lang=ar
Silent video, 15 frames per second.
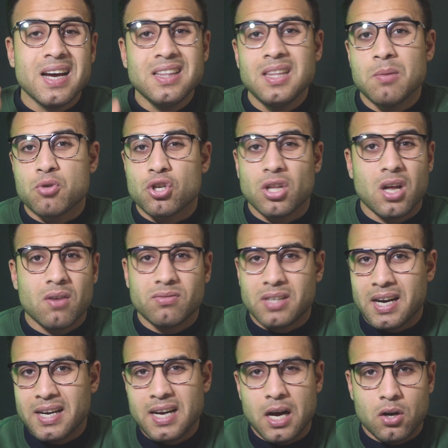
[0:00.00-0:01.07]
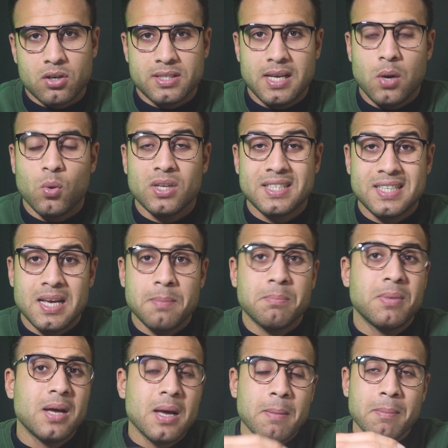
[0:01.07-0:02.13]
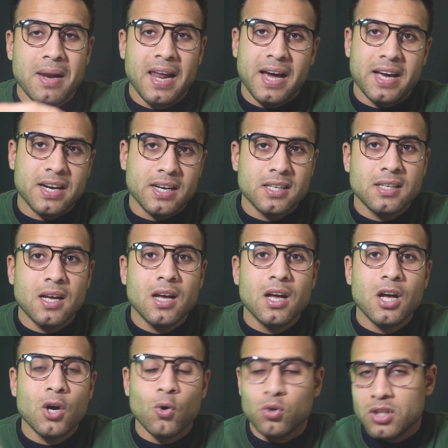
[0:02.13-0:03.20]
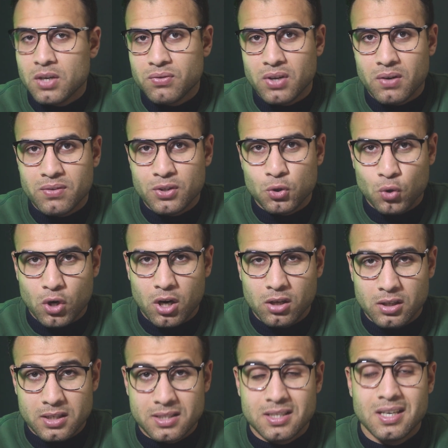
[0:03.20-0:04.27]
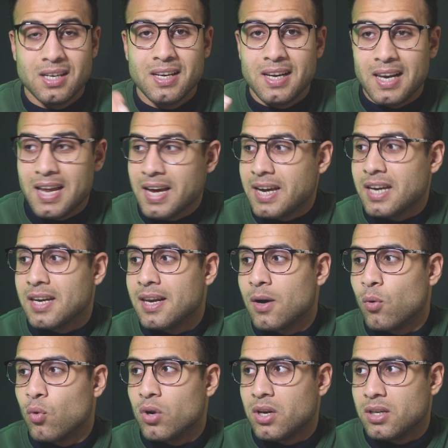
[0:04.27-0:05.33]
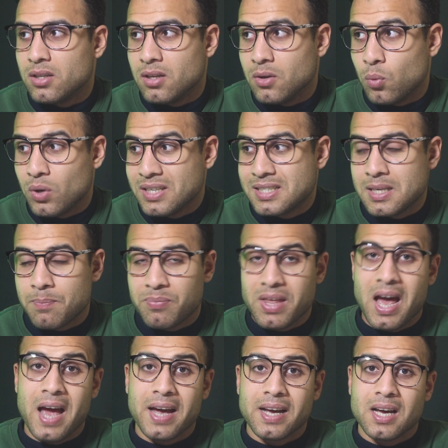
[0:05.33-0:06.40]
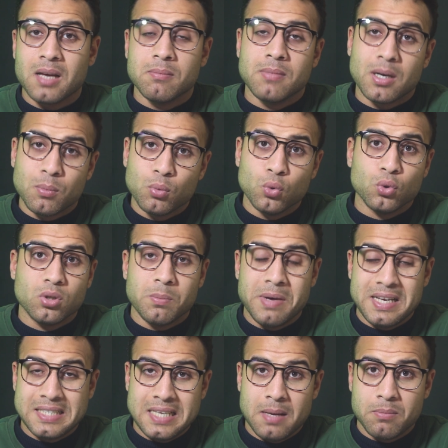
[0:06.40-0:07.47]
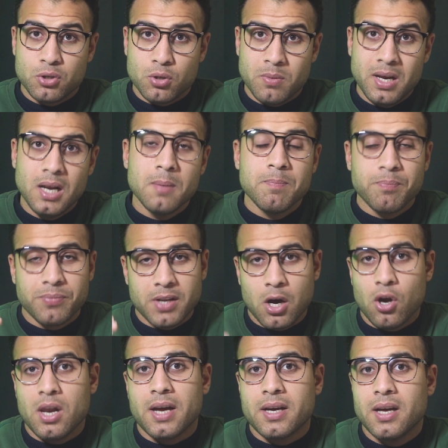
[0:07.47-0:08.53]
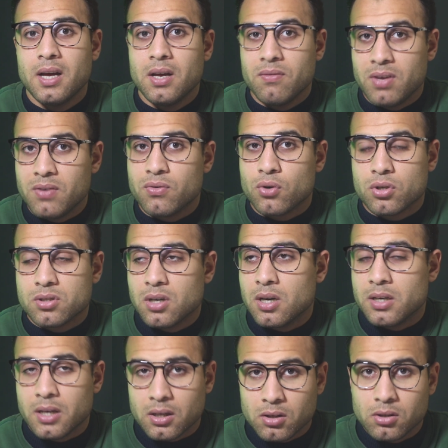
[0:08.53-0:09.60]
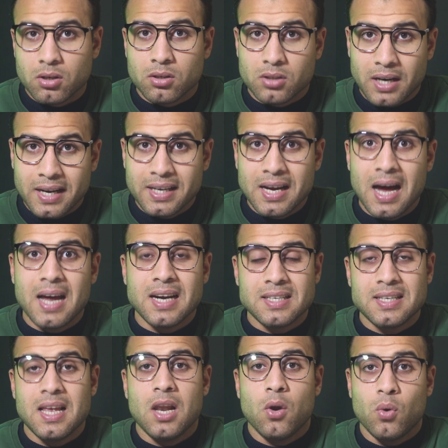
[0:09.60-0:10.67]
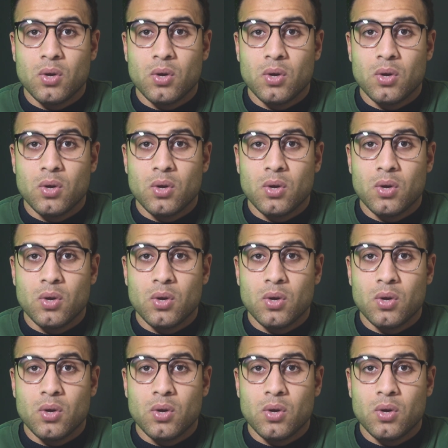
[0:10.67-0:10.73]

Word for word: انت مش هتعرف ترجع الرسائل واتساب من الاخر كده وتقفل الفيديو خالص لكن لو الواتس بتاعك كان مربوط بحساب جيميل هقولك في فرصه انك تقدر ترجع رسائل